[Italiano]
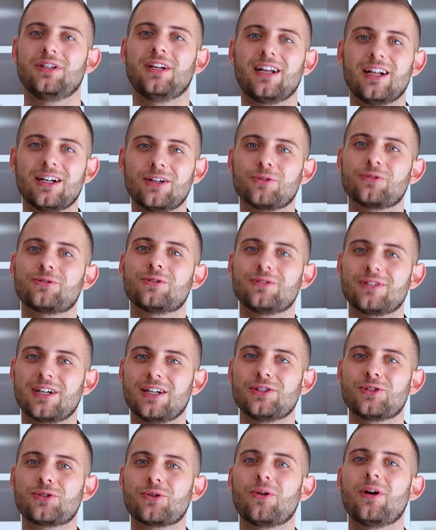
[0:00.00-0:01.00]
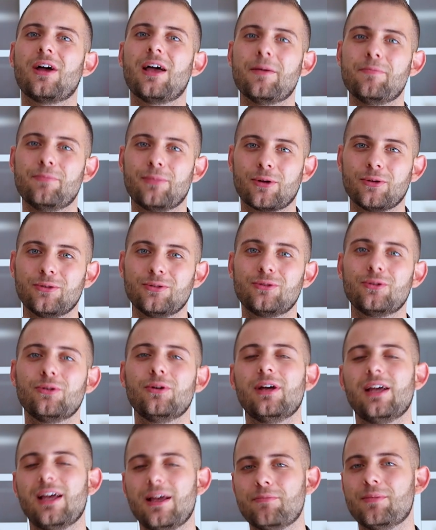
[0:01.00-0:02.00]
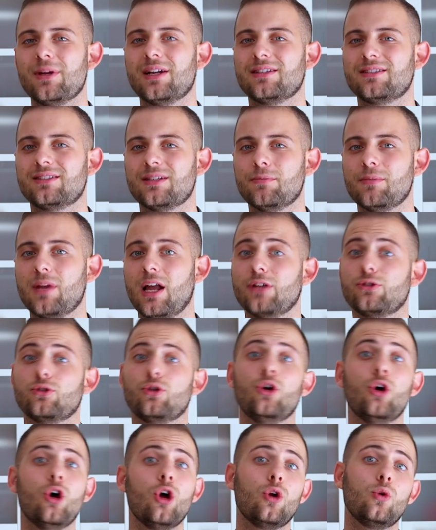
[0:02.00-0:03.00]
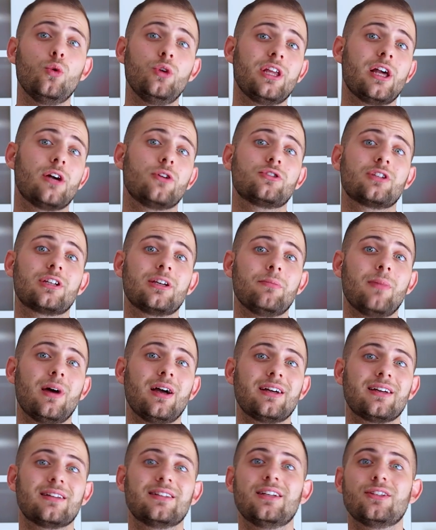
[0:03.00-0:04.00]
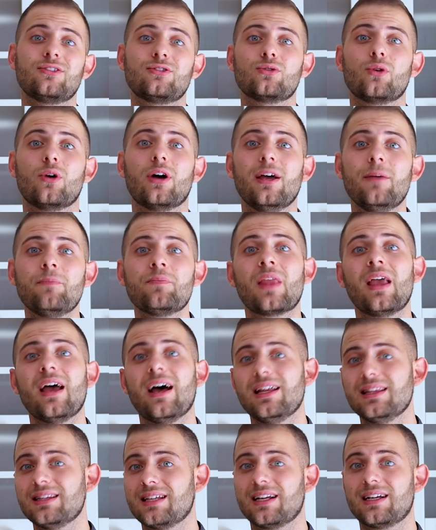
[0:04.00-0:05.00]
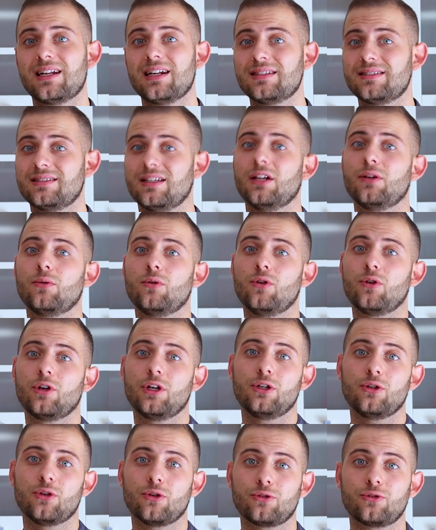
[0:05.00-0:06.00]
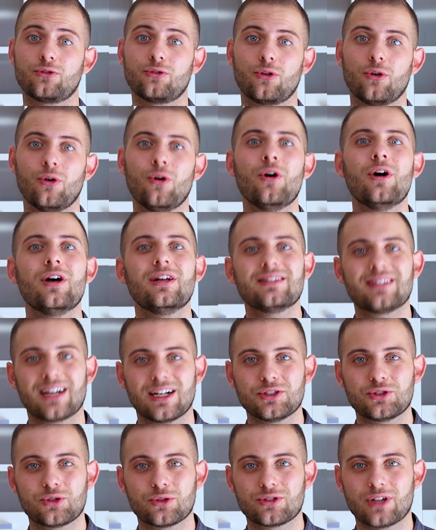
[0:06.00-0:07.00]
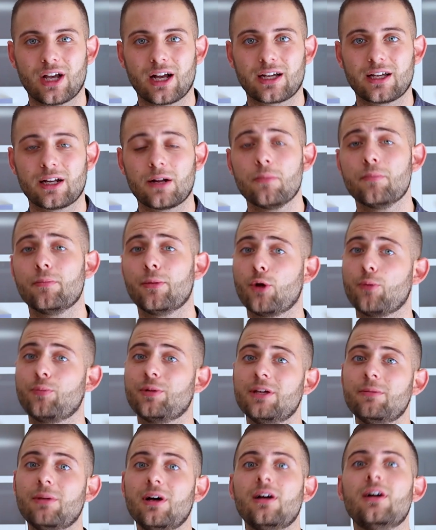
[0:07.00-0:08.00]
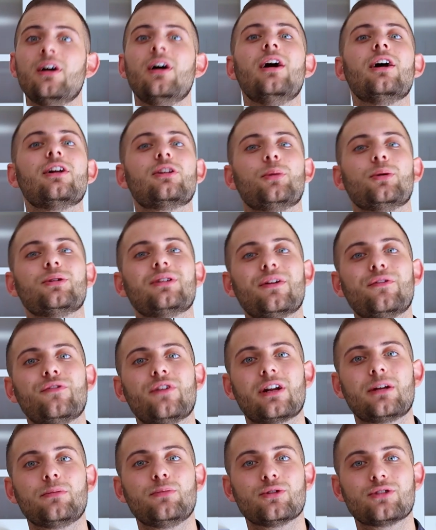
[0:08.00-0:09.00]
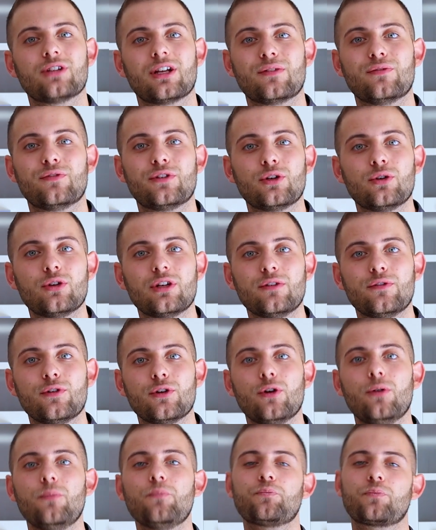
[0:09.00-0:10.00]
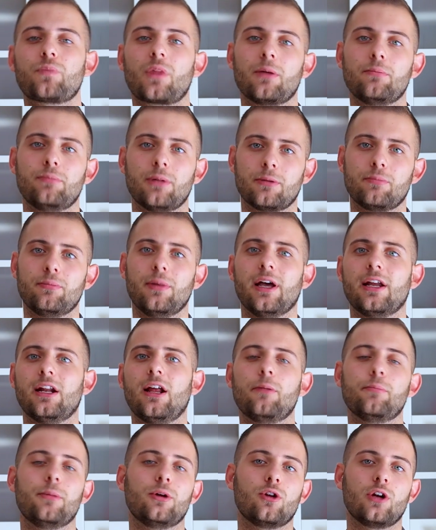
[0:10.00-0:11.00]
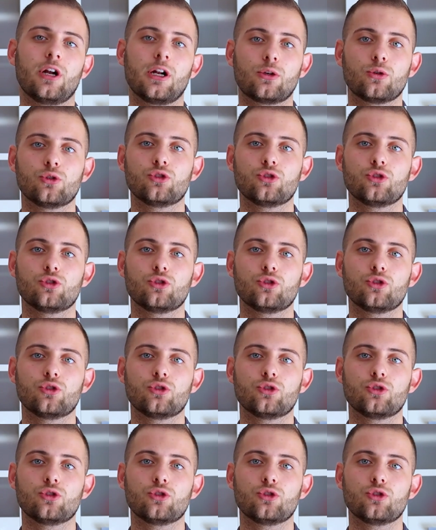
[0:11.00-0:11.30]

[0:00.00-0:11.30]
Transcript: dire che il nostro trancio è pronto e ben assemblato. L'unica cosa che manca adesso è andare a glassare quello che è il nostro trancio sacher. Però prima dobbiamo andare a far riposare in frigorifero per bene, almeno nel